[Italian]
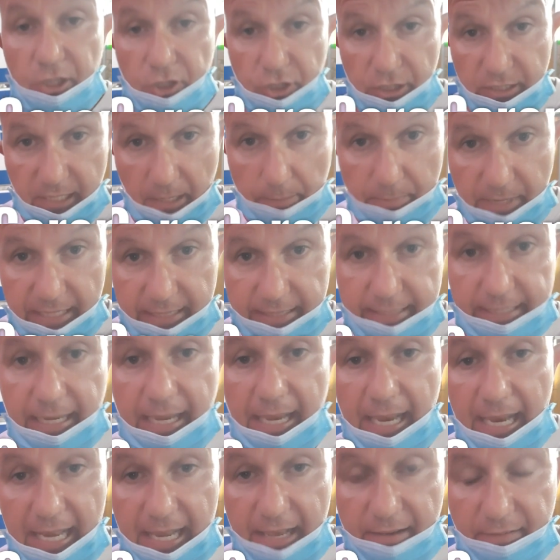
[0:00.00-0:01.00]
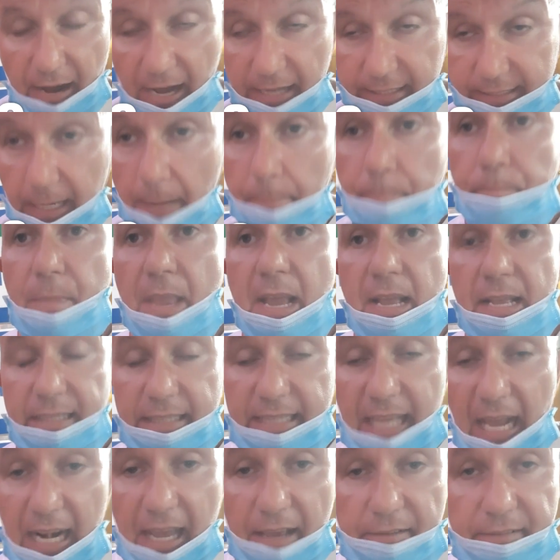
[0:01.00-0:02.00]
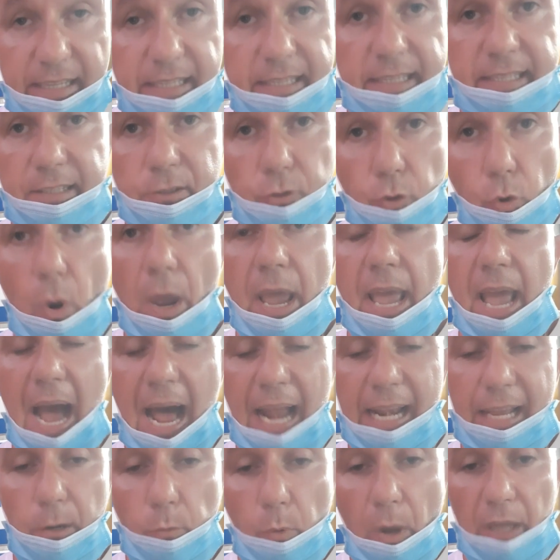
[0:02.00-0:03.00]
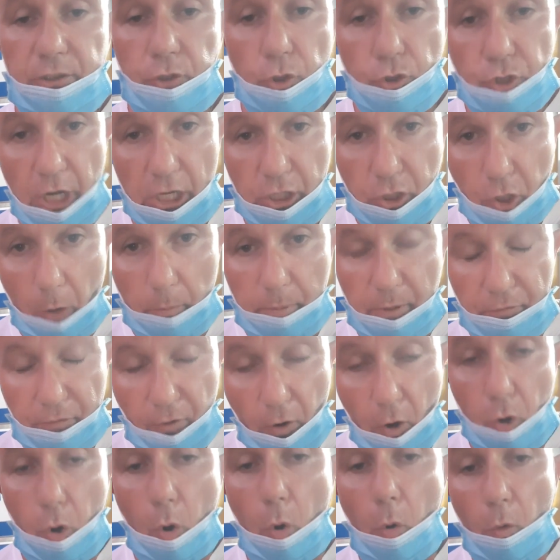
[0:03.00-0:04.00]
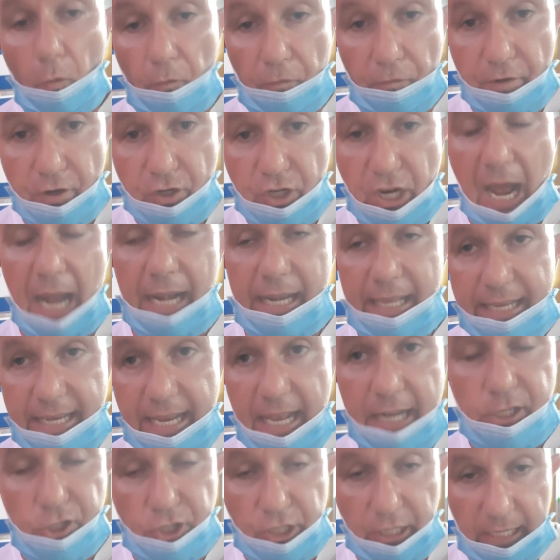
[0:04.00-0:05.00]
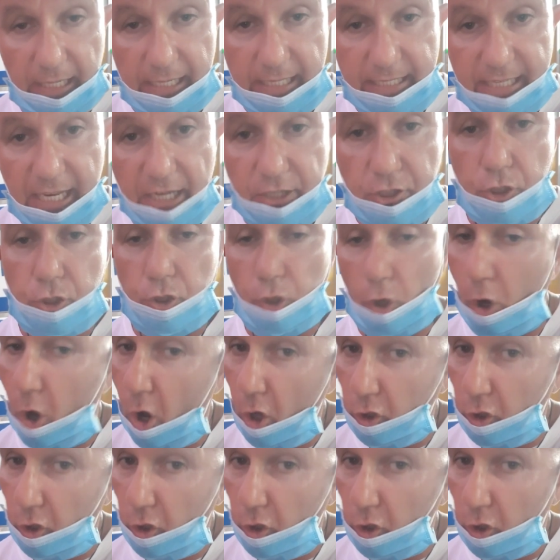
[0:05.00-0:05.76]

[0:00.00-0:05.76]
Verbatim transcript: decisamente elevata dalle 22 alle 4 c'è il coprifuoco ufficiale ieri c'era l'esercito